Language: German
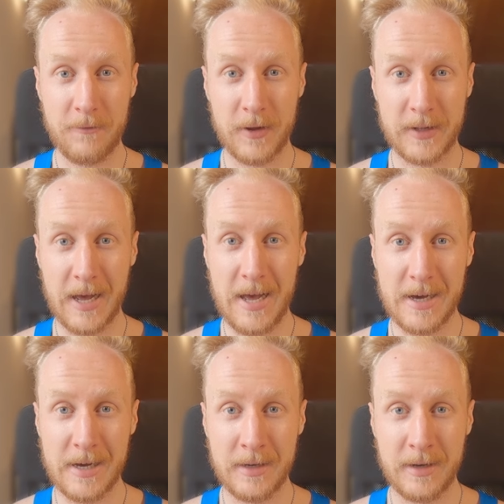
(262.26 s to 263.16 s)
einfach
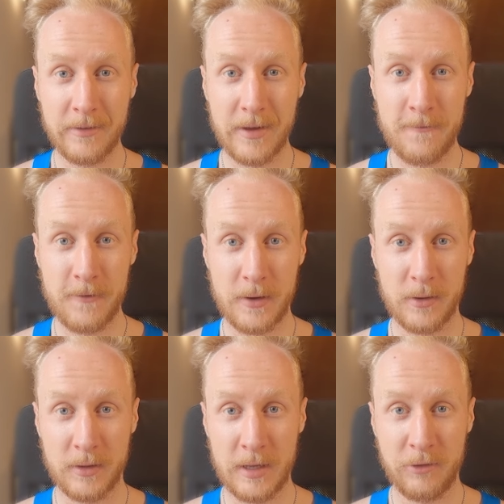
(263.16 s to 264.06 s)
daran, dass
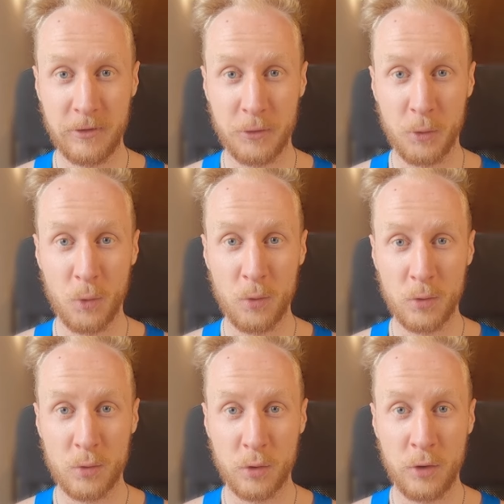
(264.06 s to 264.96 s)
einfach Testosteron
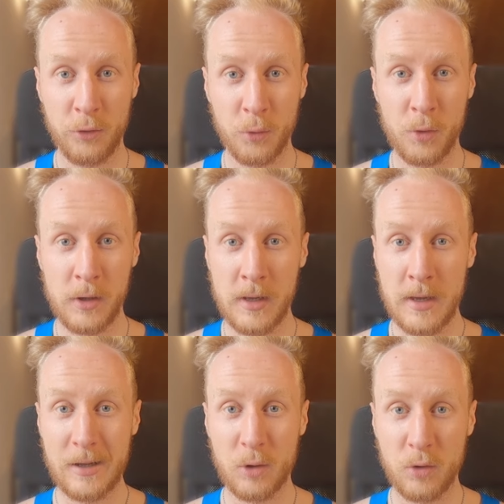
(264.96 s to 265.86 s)
und Cortisol
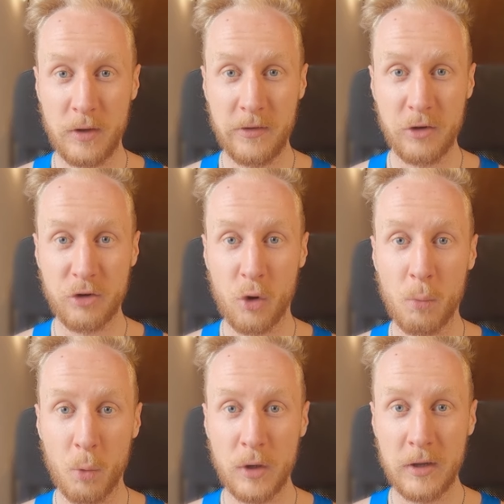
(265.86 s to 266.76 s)
antagonistische
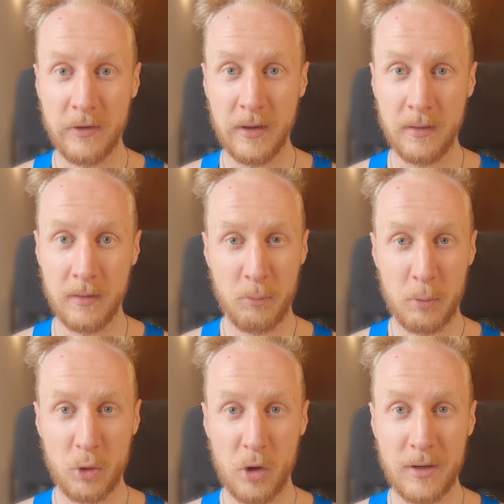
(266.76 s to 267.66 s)
Hormone sind. Das
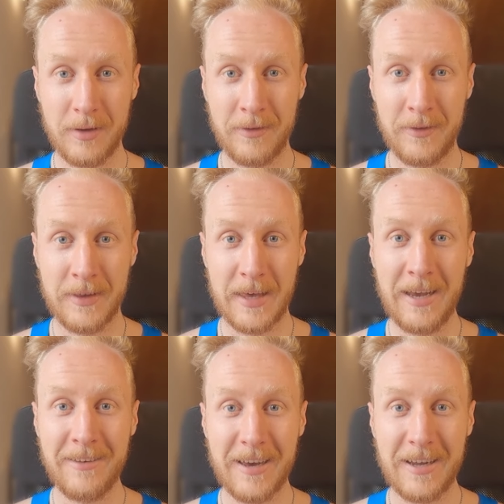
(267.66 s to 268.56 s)
bedeutet, dass sie sich
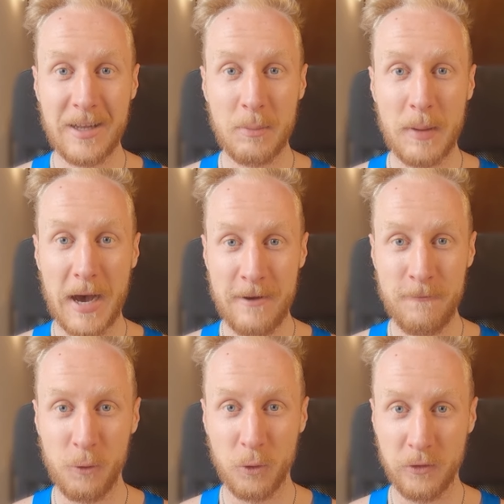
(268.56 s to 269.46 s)
gegenseitig gegenseitig
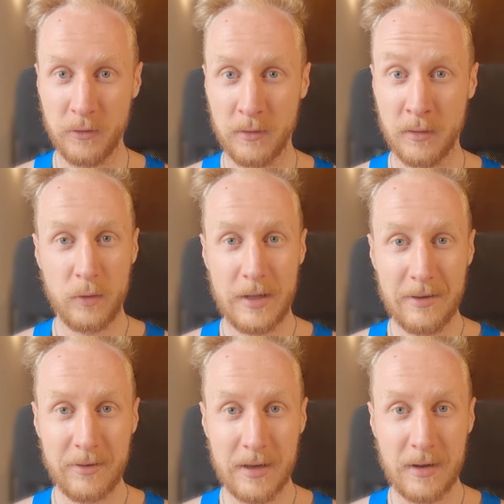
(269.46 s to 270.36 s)
beeinflussen. Und
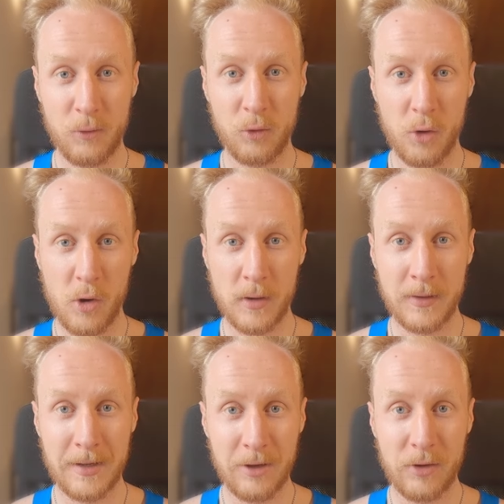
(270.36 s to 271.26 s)
das kann dafür
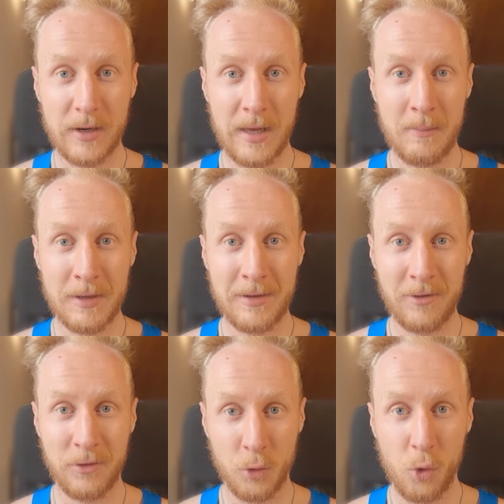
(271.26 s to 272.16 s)
sorgen, dass du halt eben einen
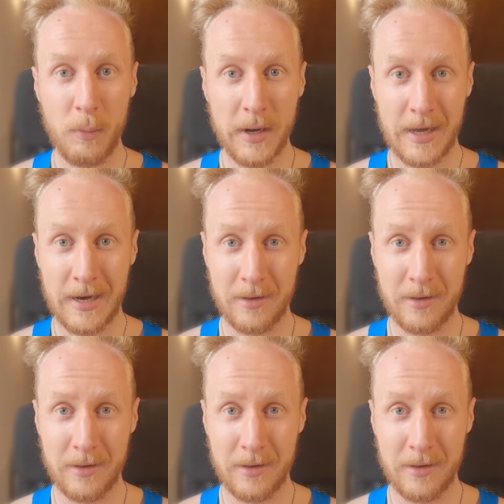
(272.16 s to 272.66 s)
Testosteronmangel